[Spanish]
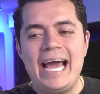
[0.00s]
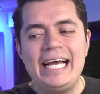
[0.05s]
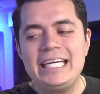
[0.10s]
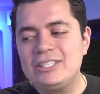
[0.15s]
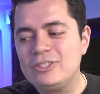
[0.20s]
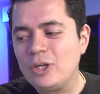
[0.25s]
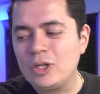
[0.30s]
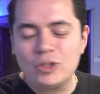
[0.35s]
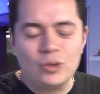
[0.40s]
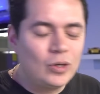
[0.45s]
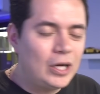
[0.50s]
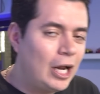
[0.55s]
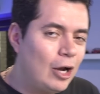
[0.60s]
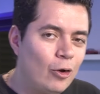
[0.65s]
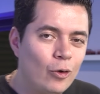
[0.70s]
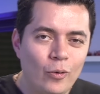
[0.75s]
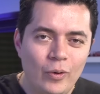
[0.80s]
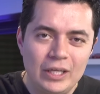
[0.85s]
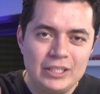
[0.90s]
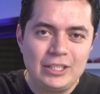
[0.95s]
Esto es una
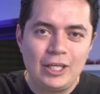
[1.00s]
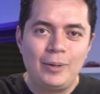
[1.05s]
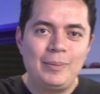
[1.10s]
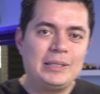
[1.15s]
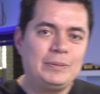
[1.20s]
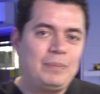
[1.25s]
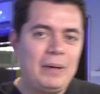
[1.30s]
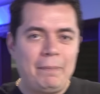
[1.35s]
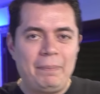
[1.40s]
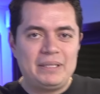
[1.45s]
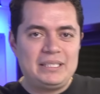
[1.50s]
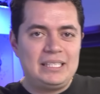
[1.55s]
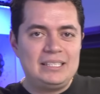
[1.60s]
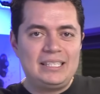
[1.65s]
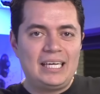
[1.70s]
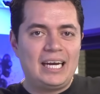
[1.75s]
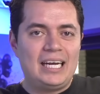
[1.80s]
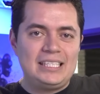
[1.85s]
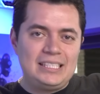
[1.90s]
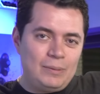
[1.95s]
locura. Esto nomás para
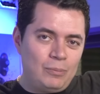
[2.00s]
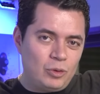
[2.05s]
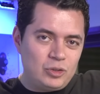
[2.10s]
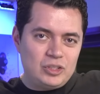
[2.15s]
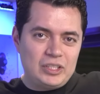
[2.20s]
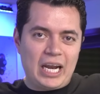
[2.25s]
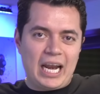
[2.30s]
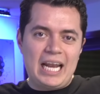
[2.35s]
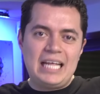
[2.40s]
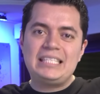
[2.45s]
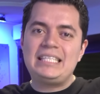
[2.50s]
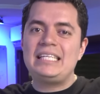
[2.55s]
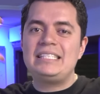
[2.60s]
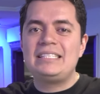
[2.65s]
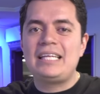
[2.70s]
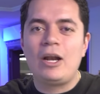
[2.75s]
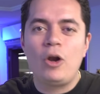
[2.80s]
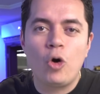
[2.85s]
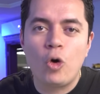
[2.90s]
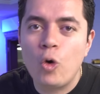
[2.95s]
presentarles y mostrarles
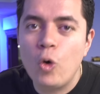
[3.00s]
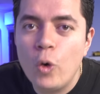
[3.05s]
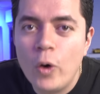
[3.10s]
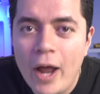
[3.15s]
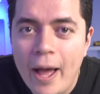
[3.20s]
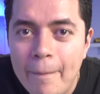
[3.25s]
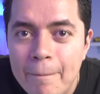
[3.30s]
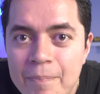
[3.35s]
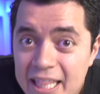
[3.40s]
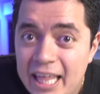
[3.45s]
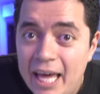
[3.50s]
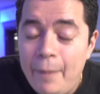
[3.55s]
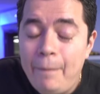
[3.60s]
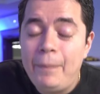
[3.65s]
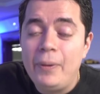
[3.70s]
esta locura de